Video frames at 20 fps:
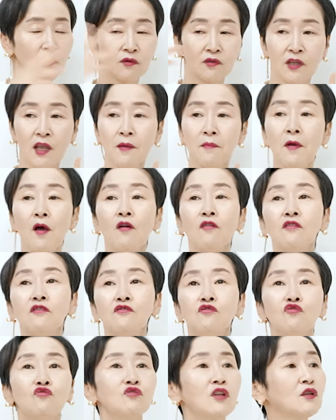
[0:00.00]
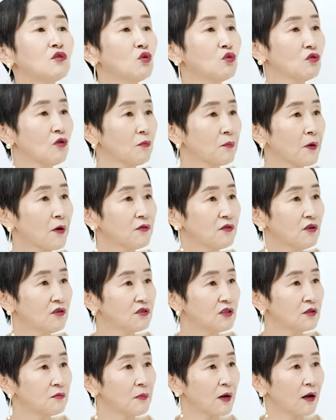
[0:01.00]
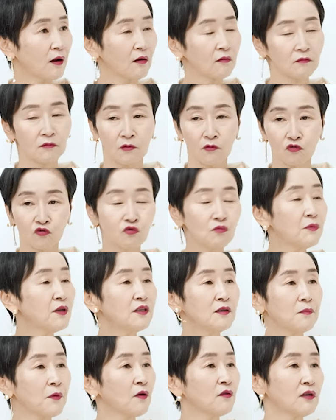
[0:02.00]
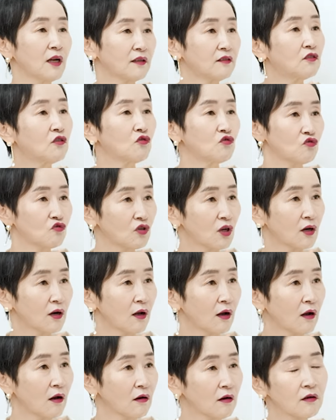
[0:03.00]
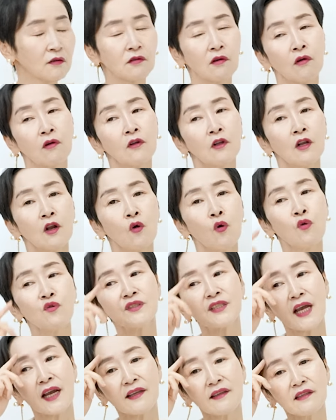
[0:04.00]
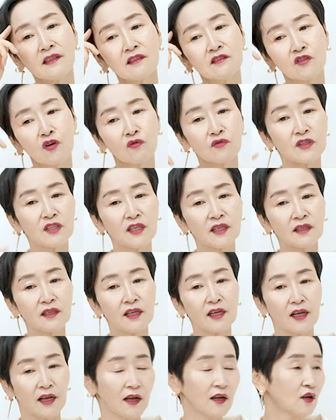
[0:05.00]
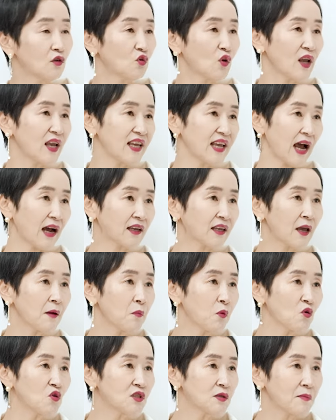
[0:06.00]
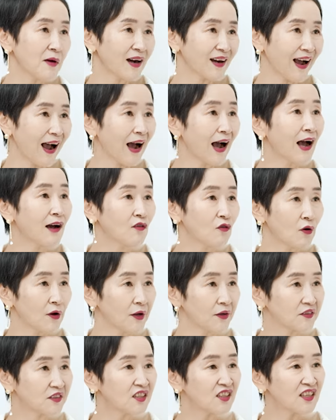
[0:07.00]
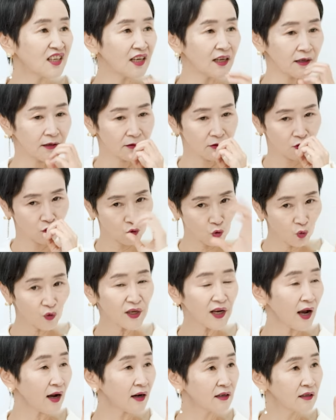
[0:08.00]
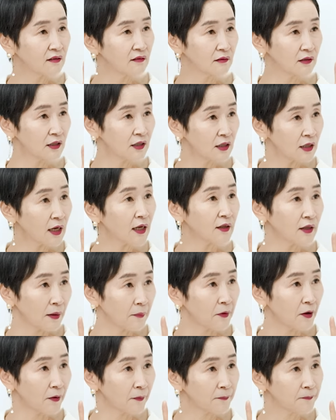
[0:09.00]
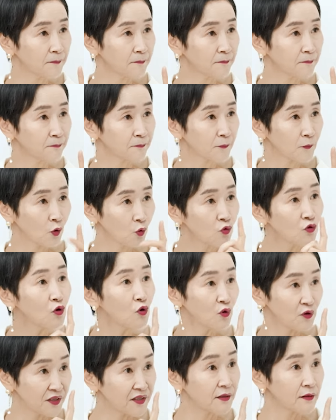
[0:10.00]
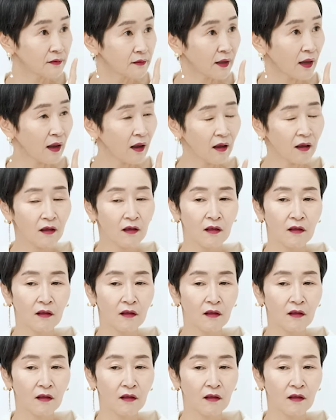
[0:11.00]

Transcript: 세 명은 윤 대통령 편이었지만 국민이 편을 안 들어주잖아. 그래서 혼자 있는 정치인이 되게 약해 보이지만 강한 거예요. 특히 소리가 큰, 크게 되면. 음. 혼으로 있을 때.